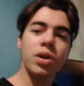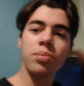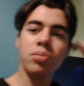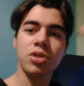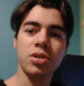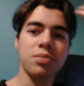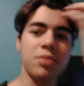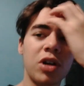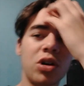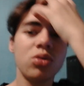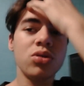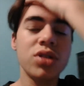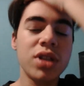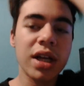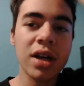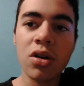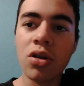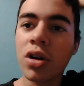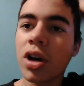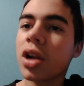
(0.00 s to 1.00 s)
pues me
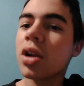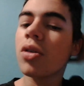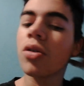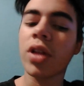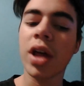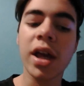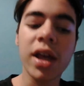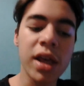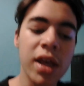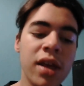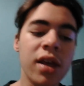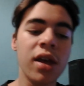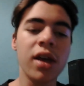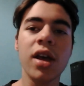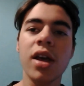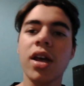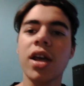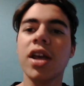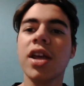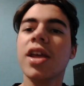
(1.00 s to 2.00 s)
gusta cogerlo de ahí.
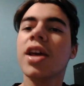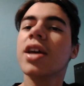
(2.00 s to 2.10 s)
Y ya